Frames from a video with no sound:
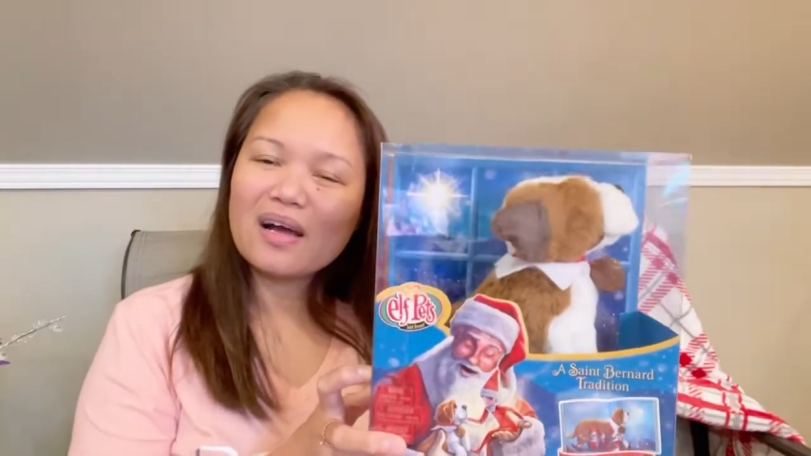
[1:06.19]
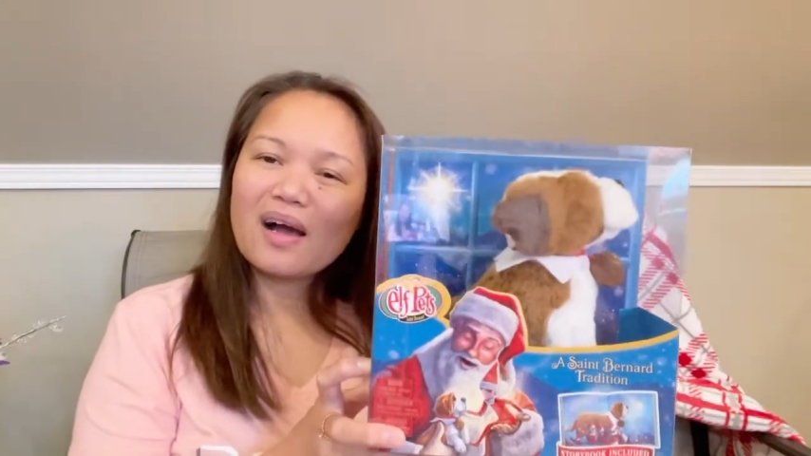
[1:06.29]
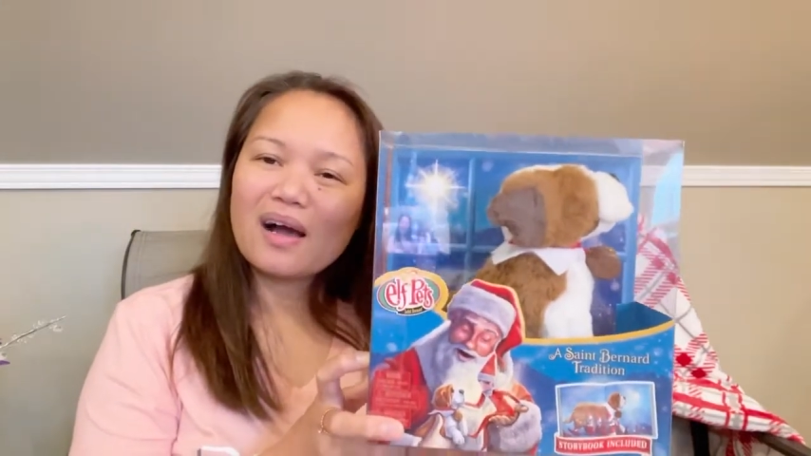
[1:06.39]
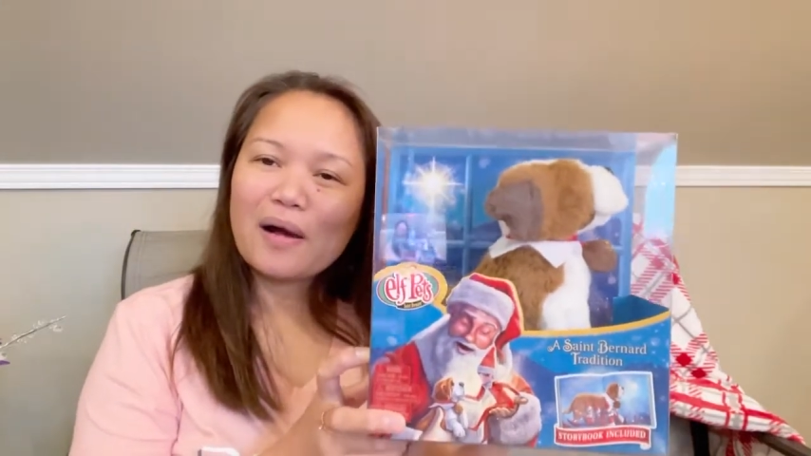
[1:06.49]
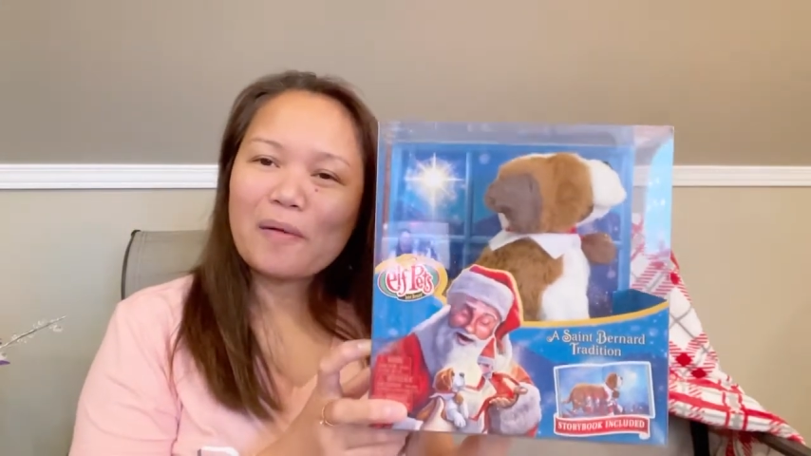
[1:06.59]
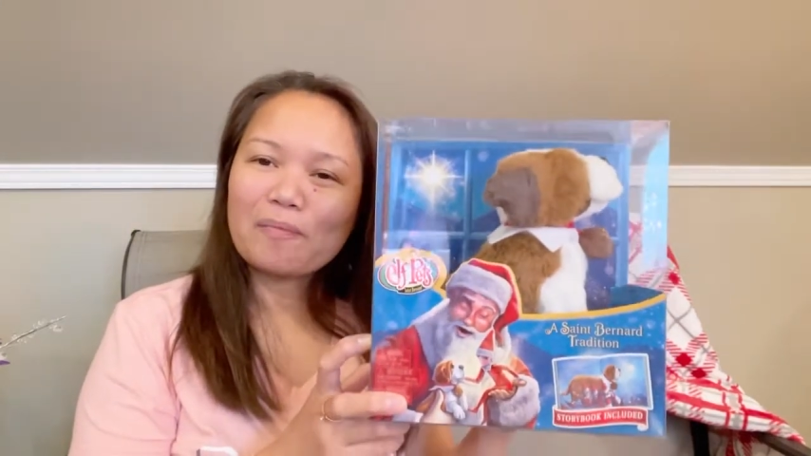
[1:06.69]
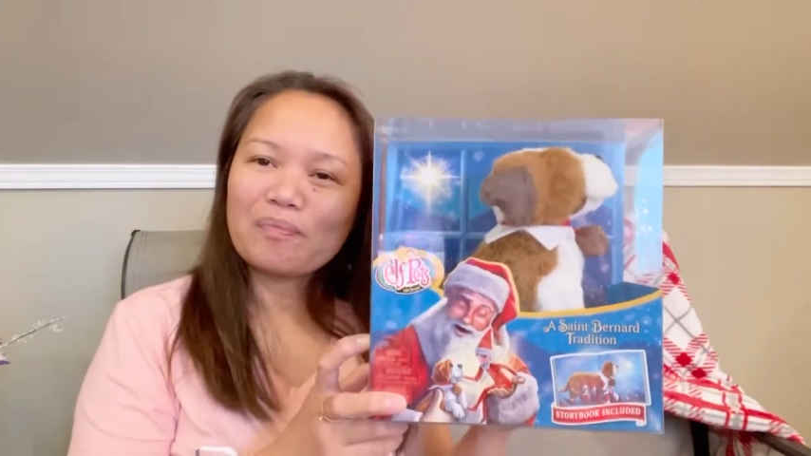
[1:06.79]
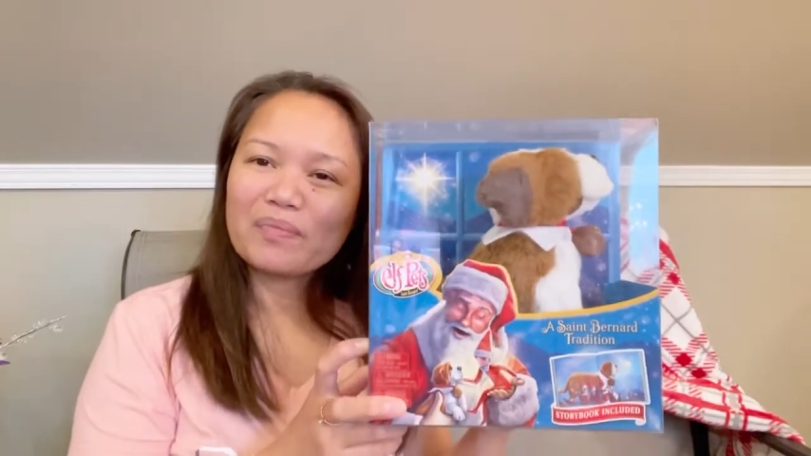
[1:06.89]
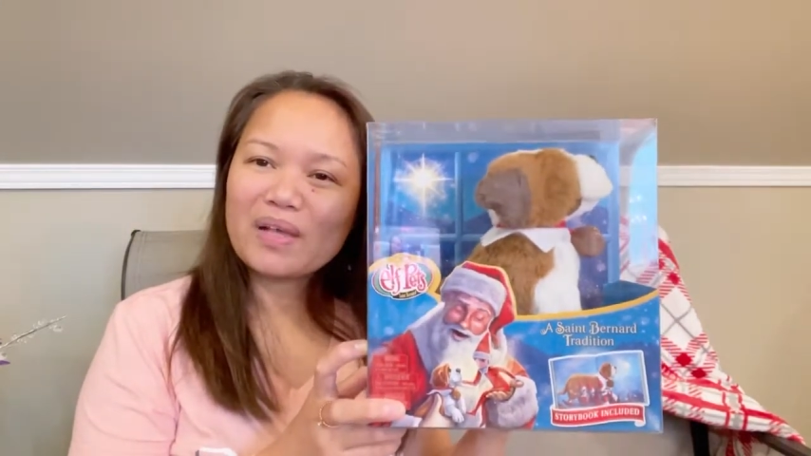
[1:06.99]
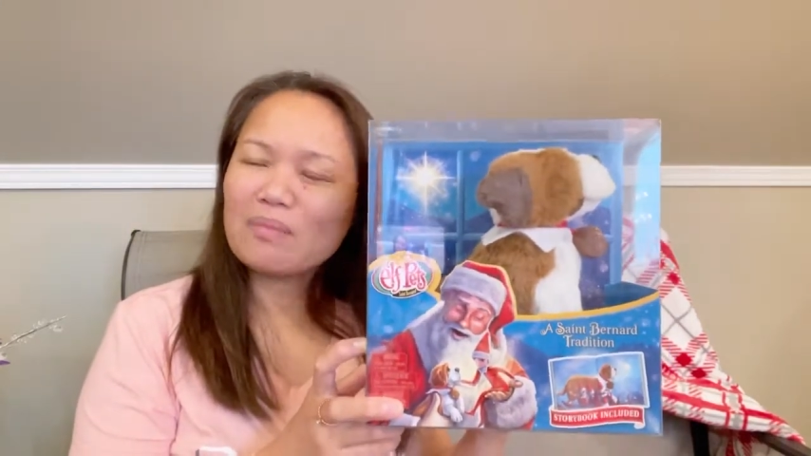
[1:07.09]
um,
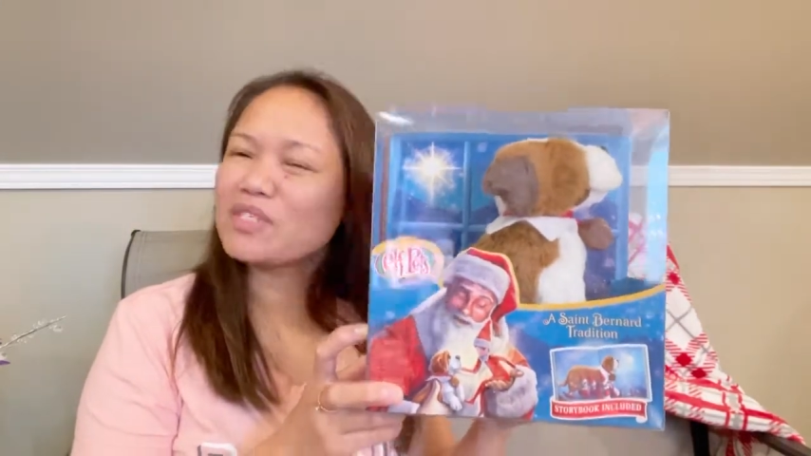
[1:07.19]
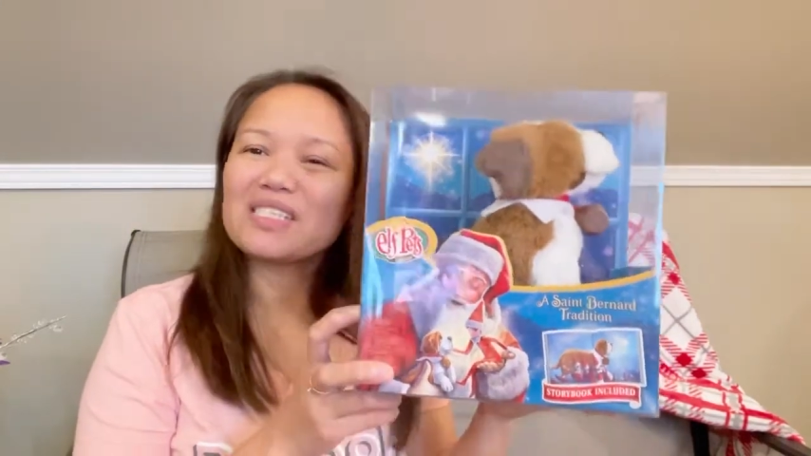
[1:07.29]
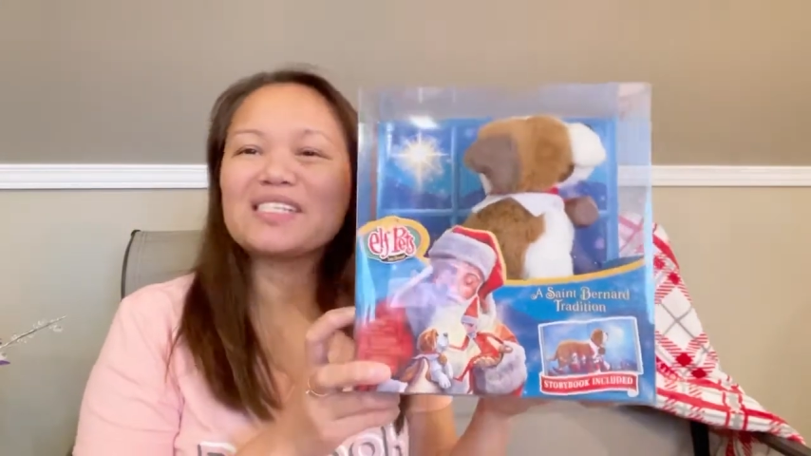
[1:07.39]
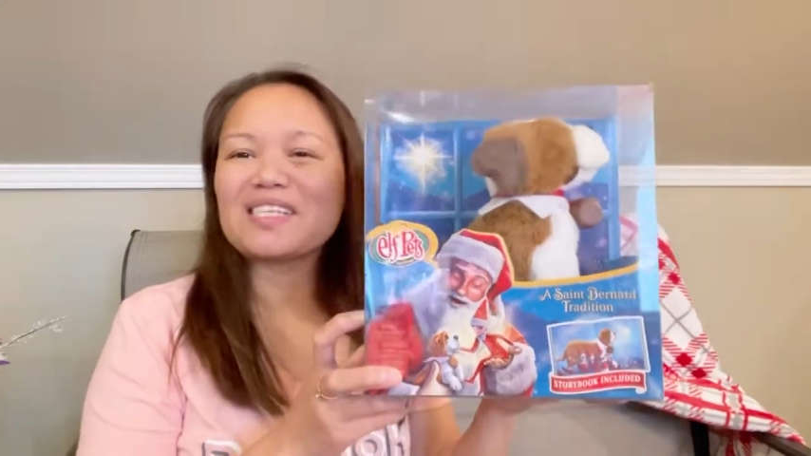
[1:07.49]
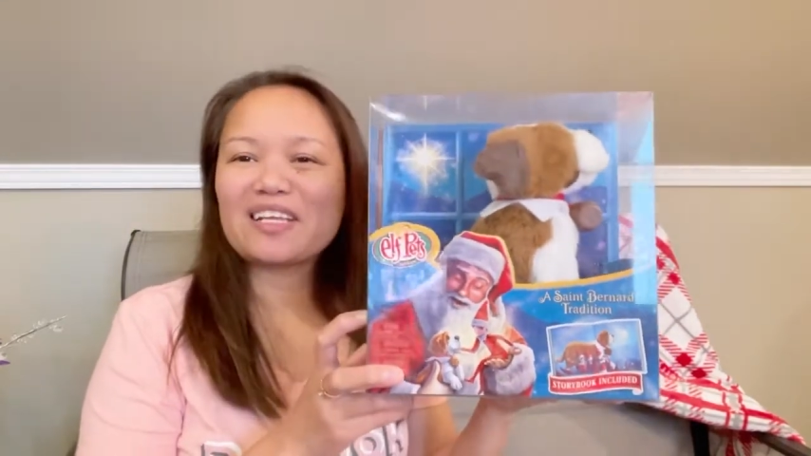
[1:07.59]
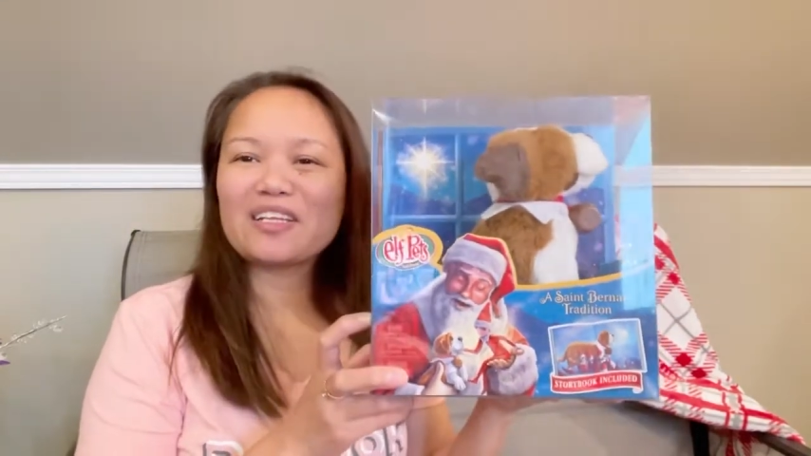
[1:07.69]
I'm just excited